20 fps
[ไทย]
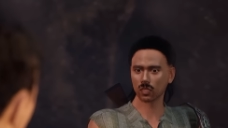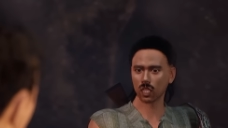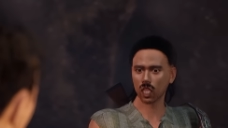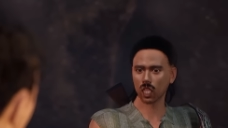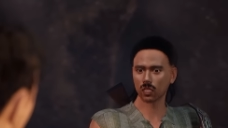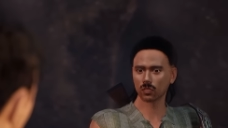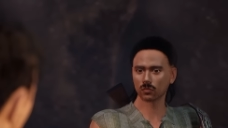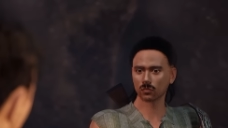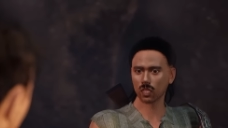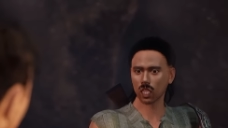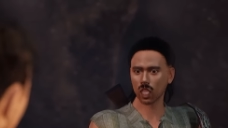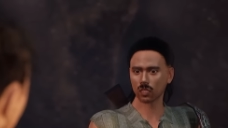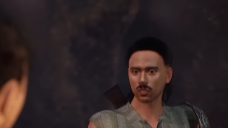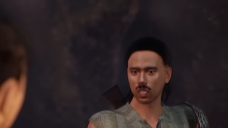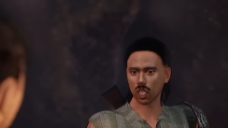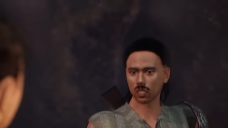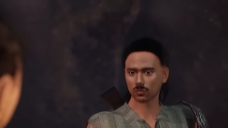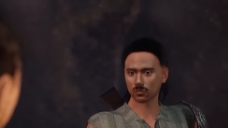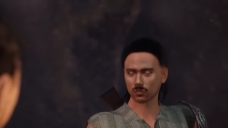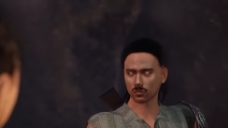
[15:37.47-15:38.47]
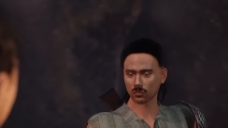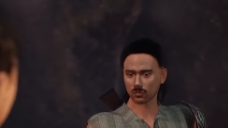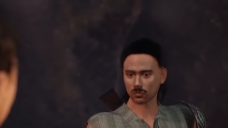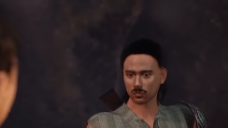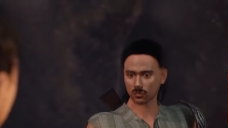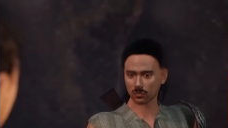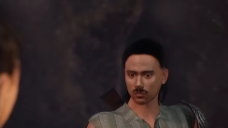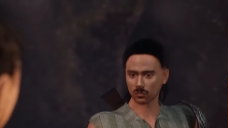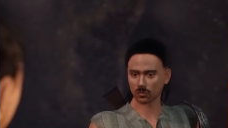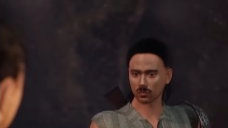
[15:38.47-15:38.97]
เสียงนั่นมัน
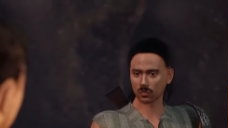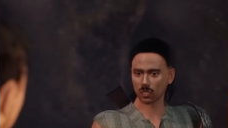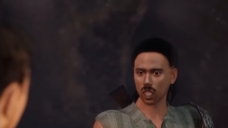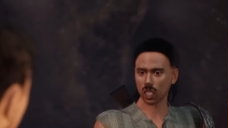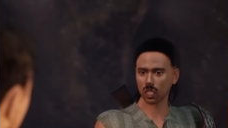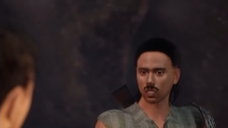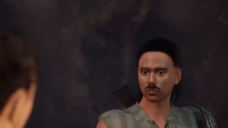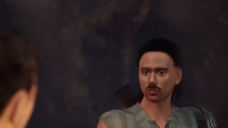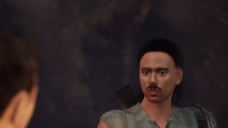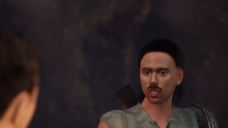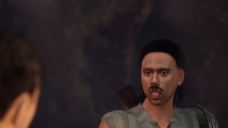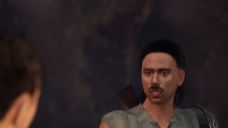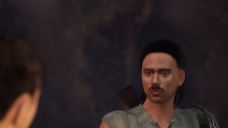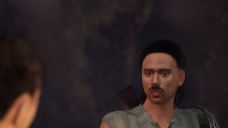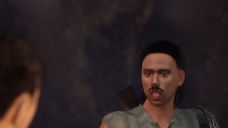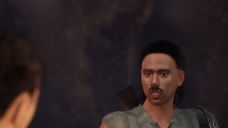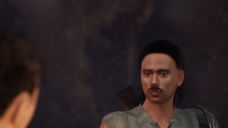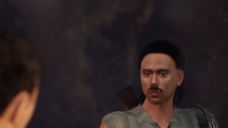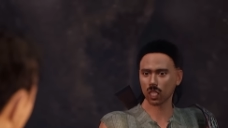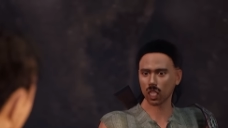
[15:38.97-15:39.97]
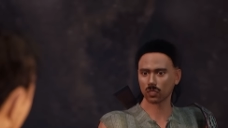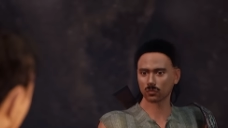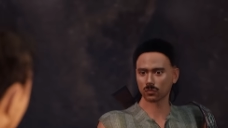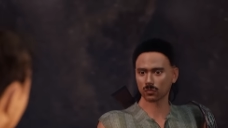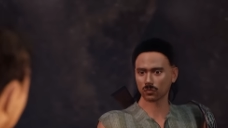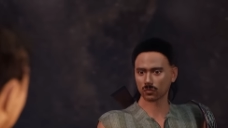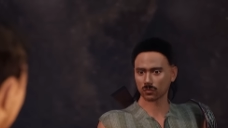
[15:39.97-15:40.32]
เป็นเสียงผีข้าง